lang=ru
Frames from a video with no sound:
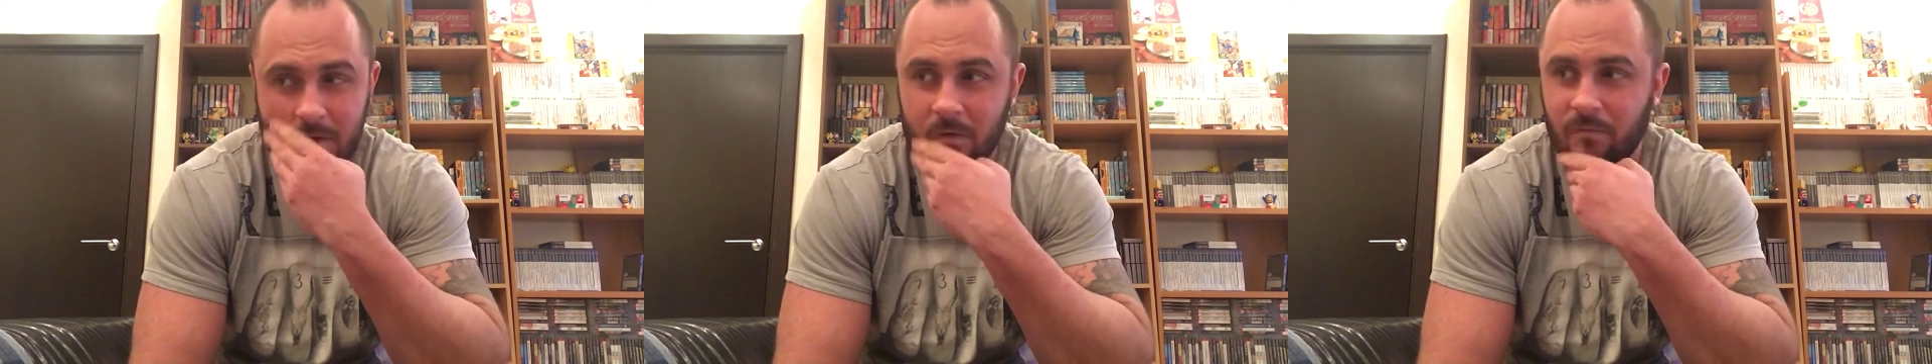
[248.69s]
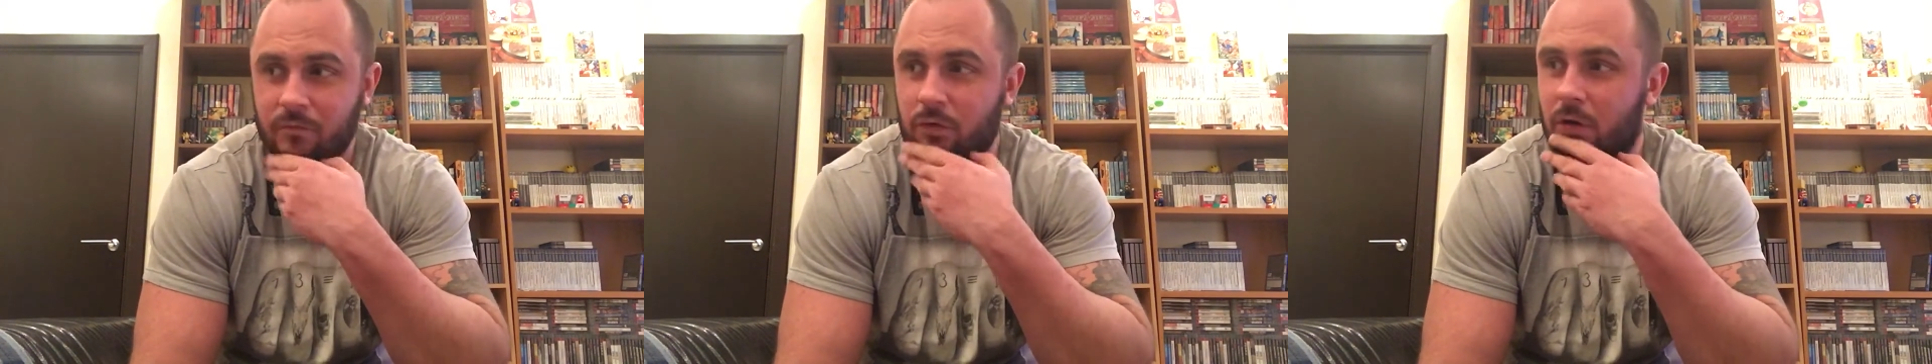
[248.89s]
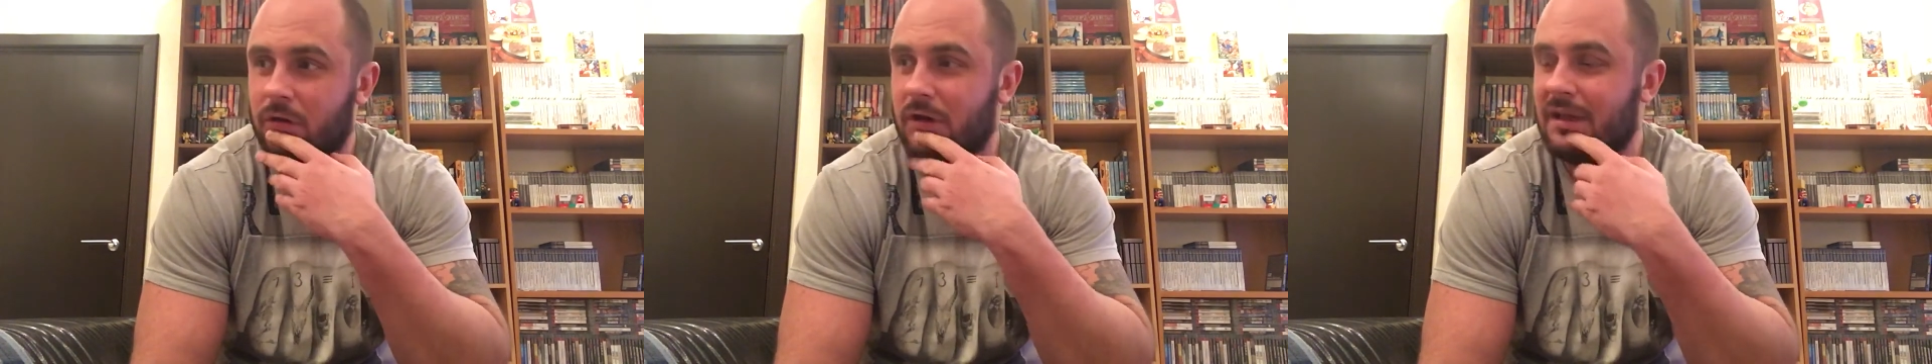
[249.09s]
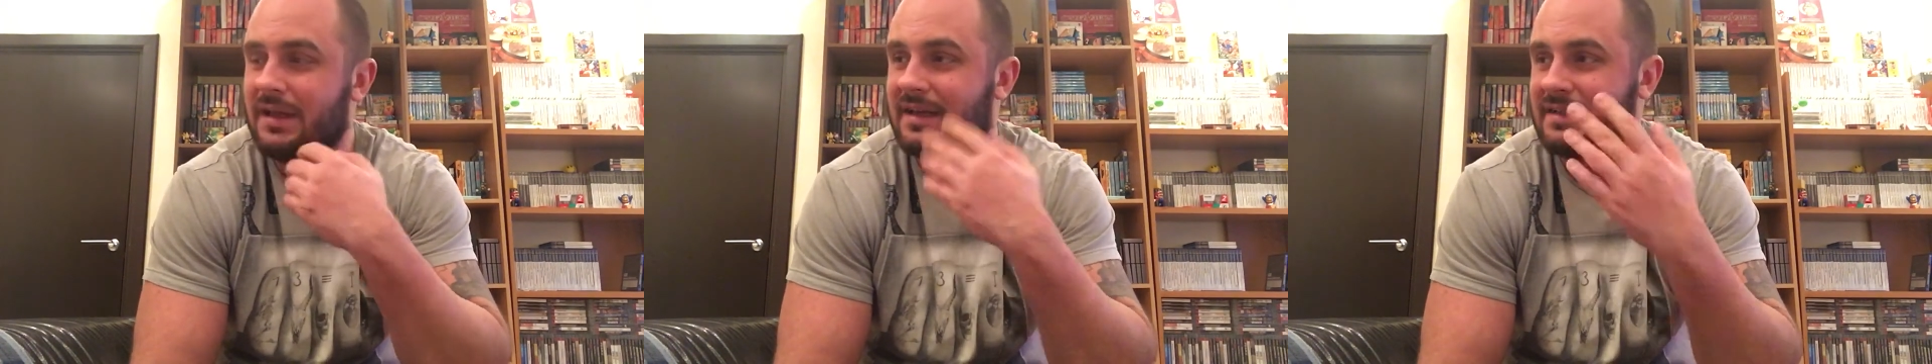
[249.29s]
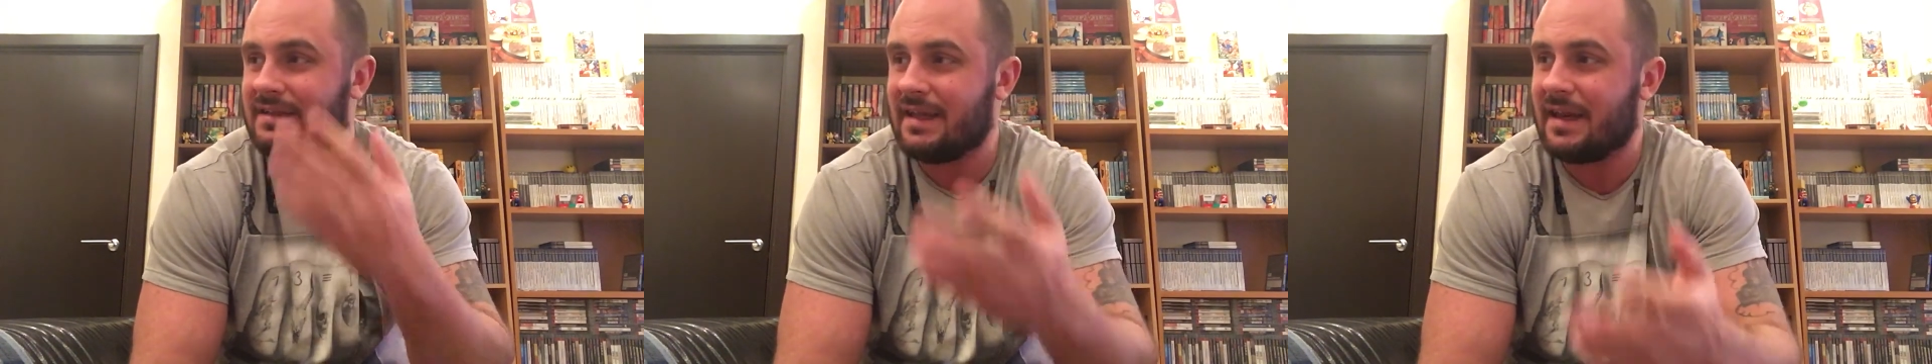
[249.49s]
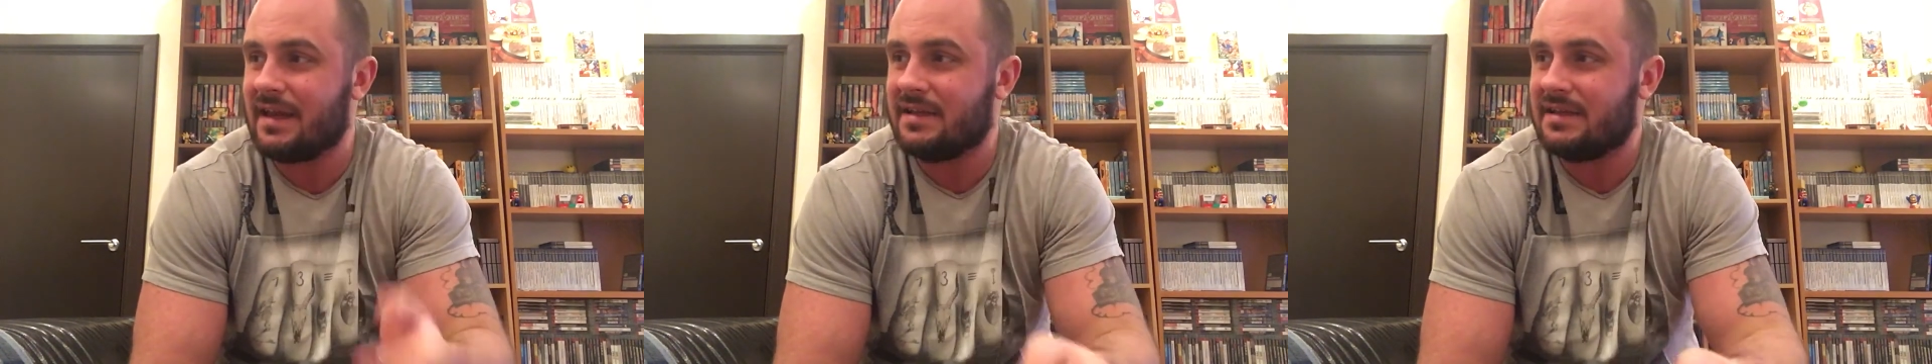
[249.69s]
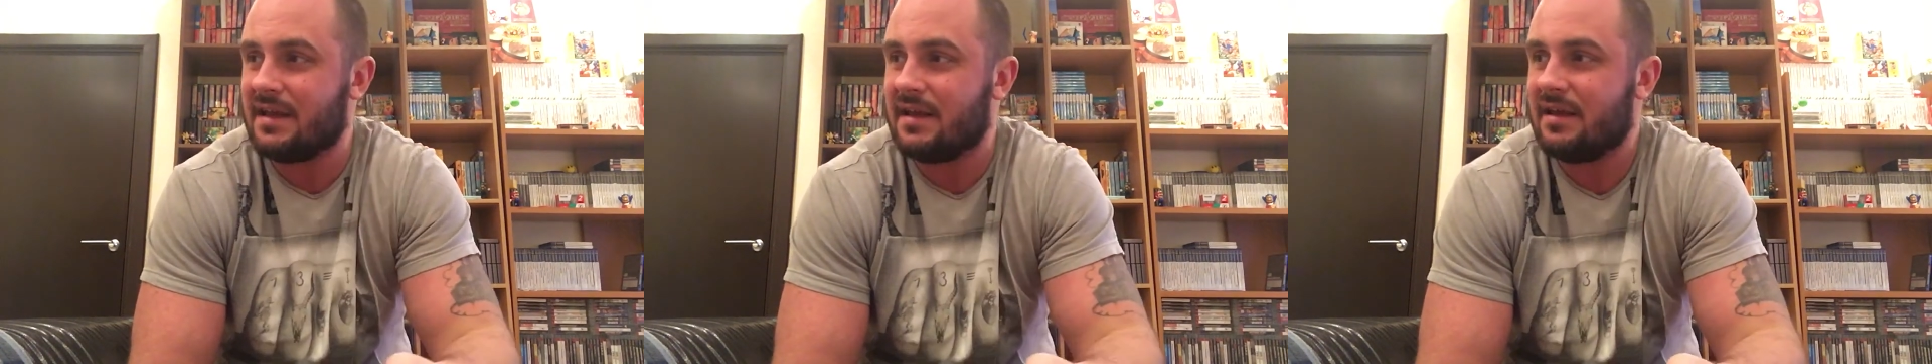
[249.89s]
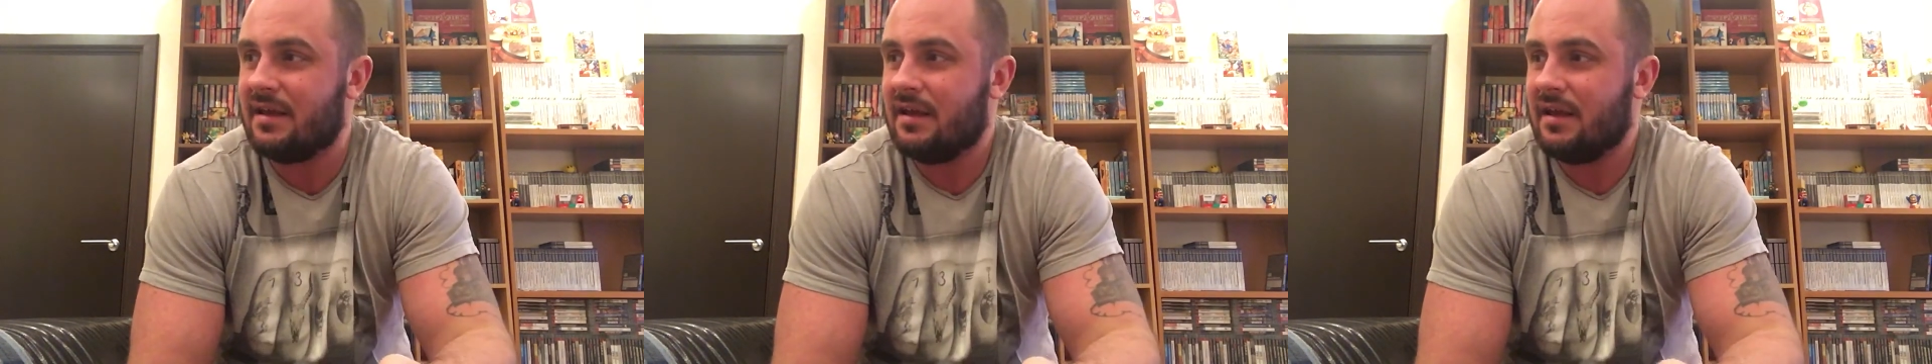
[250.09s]
в Golden X
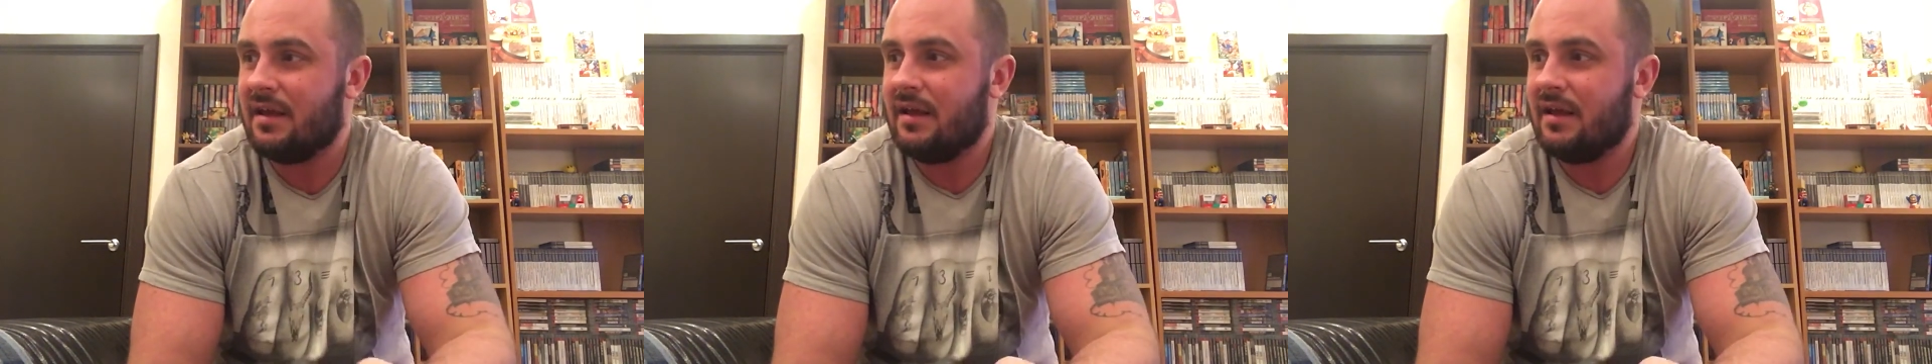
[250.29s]
3